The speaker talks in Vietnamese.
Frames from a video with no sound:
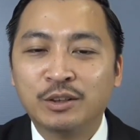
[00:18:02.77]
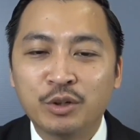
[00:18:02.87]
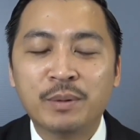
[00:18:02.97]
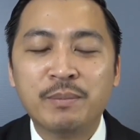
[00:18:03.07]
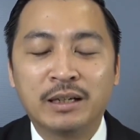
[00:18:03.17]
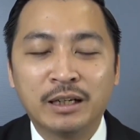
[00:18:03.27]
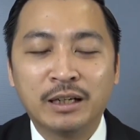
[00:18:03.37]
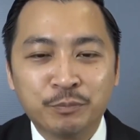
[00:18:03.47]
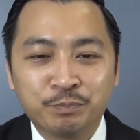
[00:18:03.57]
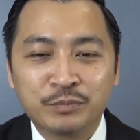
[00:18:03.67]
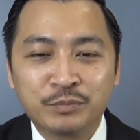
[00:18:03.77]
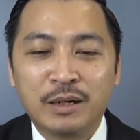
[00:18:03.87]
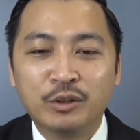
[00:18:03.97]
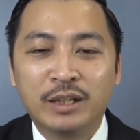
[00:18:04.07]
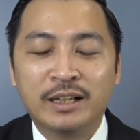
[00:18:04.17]
tôi không biết bạn ở đâu nhưng mà
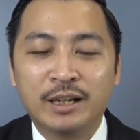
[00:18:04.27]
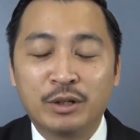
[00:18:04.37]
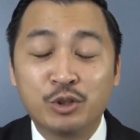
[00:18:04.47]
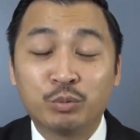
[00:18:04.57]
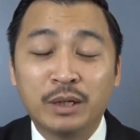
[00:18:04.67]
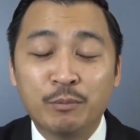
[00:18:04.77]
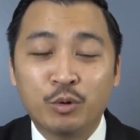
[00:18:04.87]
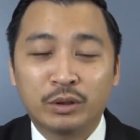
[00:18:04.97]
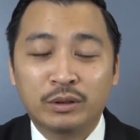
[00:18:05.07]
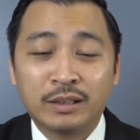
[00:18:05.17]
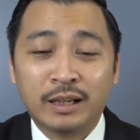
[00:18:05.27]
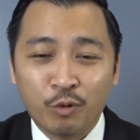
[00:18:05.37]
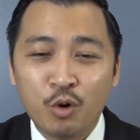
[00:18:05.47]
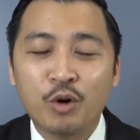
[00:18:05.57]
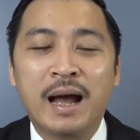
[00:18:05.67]
có thể hiểu là trung tâm của thành
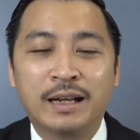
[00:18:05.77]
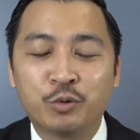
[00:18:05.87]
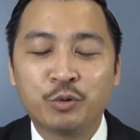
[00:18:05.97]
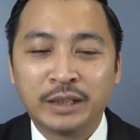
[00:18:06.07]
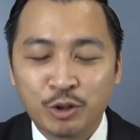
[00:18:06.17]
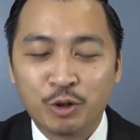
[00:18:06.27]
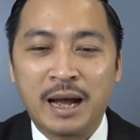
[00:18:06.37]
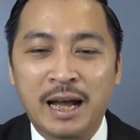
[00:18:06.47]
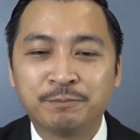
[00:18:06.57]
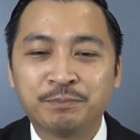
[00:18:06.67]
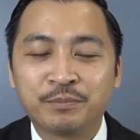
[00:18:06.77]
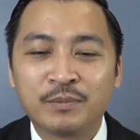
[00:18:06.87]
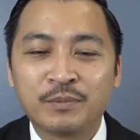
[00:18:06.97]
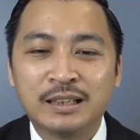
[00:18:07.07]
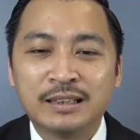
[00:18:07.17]
phố của bạn, của tỉnh của bạn.
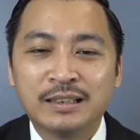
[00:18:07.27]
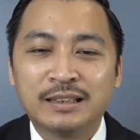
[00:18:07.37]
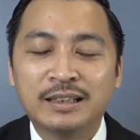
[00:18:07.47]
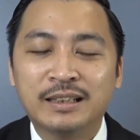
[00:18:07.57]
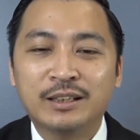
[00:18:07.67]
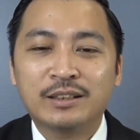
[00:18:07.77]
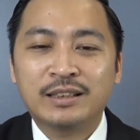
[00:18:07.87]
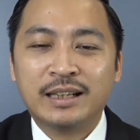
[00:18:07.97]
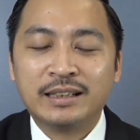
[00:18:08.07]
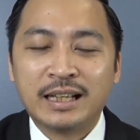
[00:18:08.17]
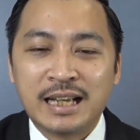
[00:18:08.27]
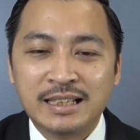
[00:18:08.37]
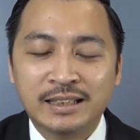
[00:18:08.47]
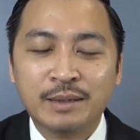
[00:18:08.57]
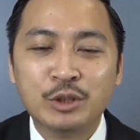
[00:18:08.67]
Thế thì cái tài sản
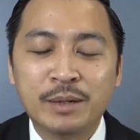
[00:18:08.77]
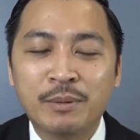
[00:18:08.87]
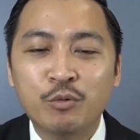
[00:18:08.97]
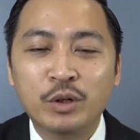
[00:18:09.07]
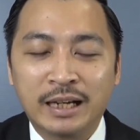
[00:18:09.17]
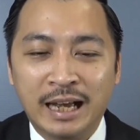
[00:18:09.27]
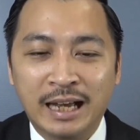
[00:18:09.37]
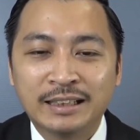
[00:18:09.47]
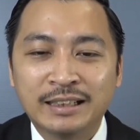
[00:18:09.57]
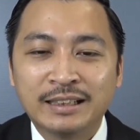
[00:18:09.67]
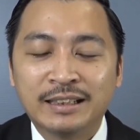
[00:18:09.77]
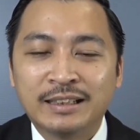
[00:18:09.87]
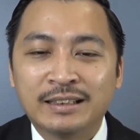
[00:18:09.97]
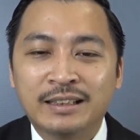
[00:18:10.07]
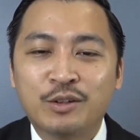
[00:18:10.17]
diện tích 100 mét vuông chẳng hạn.
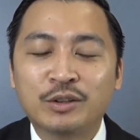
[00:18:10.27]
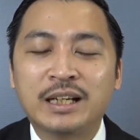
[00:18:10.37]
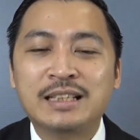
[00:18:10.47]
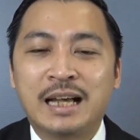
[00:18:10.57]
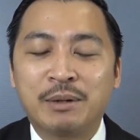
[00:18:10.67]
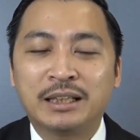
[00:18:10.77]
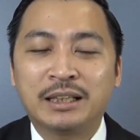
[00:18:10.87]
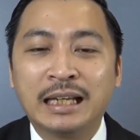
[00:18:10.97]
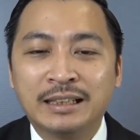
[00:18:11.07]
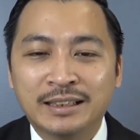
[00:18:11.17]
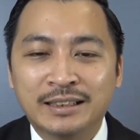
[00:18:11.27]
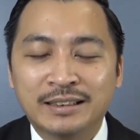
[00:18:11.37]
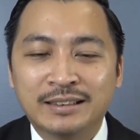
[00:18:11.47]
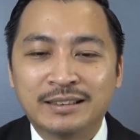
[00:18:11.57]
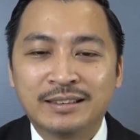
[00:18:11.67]
thì có tài sản mặt tiền
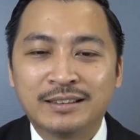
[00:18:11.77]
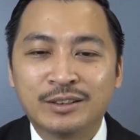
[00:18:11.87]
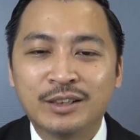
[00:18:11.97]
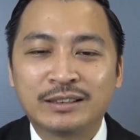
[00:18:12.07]
nó được